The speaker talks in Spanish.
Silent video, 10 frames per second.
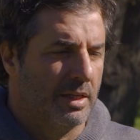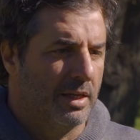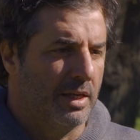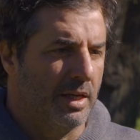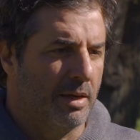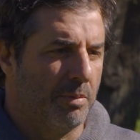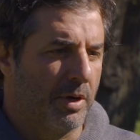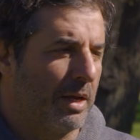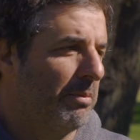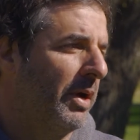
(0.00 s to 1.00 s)
eh, por
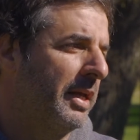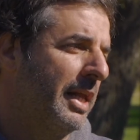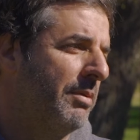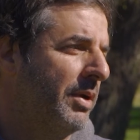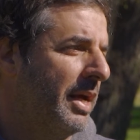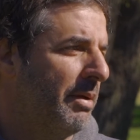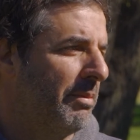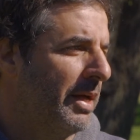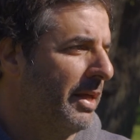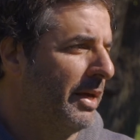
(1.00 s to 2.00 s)
ejemplo, ahí tenemos una
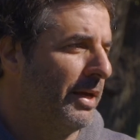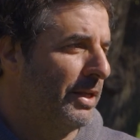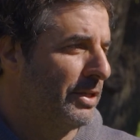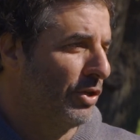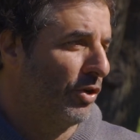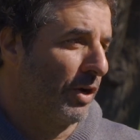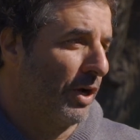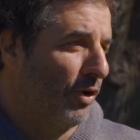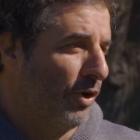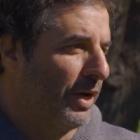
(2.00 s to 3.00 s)
hembra de, ese toro que
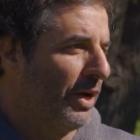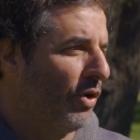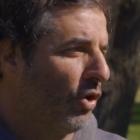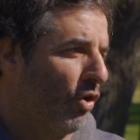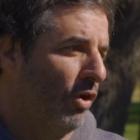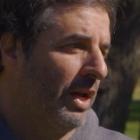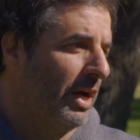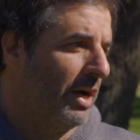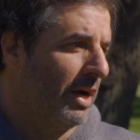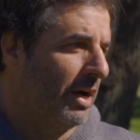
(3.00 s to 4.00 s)
es colorado con
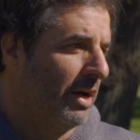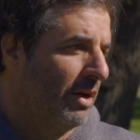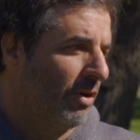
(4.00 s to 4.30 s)
la,